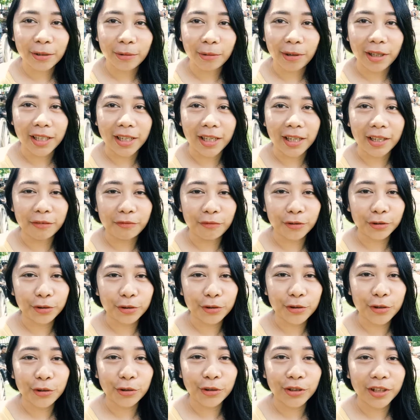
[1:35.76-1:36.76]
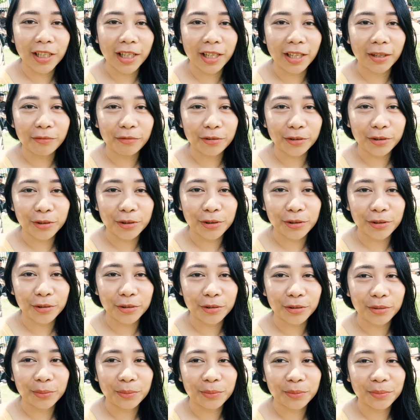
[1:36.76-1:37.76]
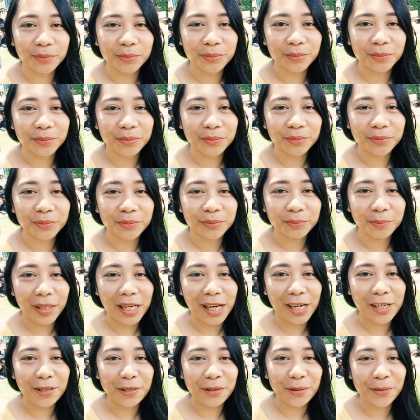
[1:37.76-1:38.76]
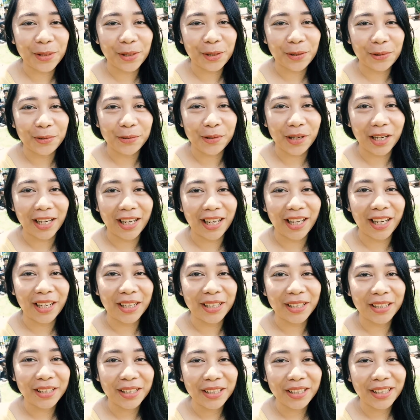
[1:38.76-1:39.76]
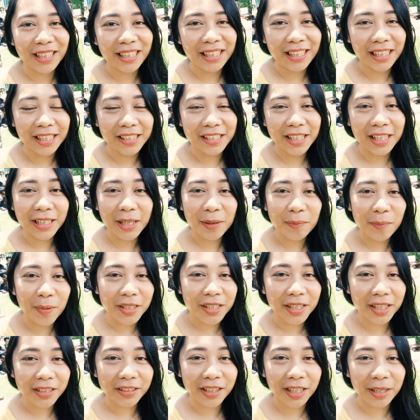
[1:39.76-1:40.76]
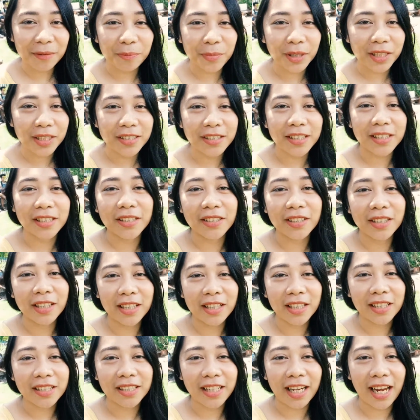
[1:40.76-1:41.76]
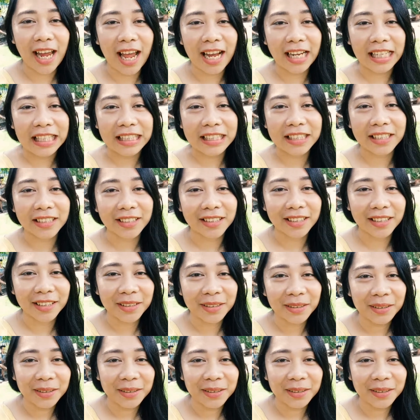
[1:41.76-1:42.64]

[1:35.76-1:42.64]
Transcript: kuha na photoshoot na photoshoot palandong sa ko kay nag-set up pa sa tripod si si X